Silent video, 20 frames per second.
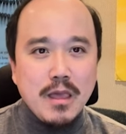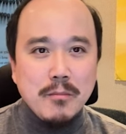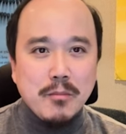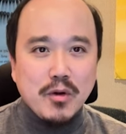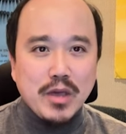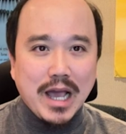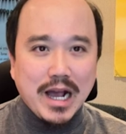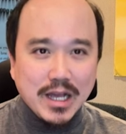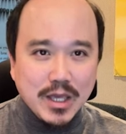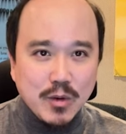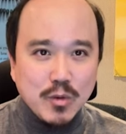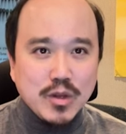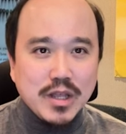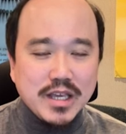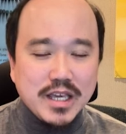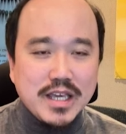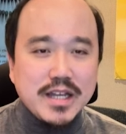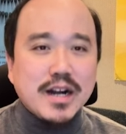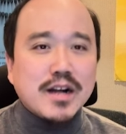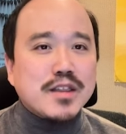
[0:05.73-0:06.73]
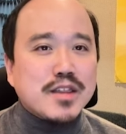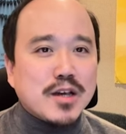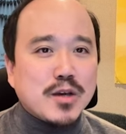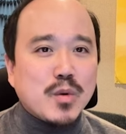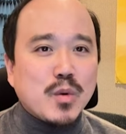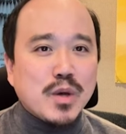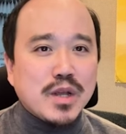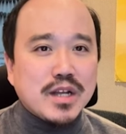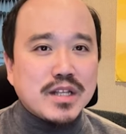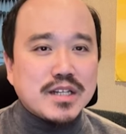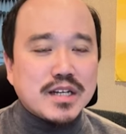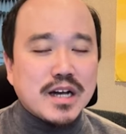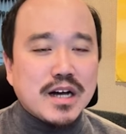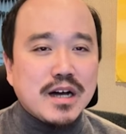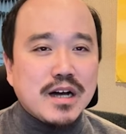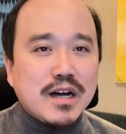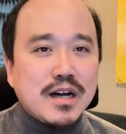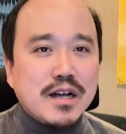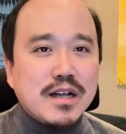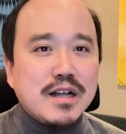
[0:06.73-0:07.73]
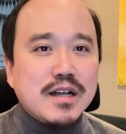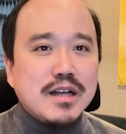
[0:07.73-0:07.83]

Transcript: 뭐 양이온의 기량작용이라든가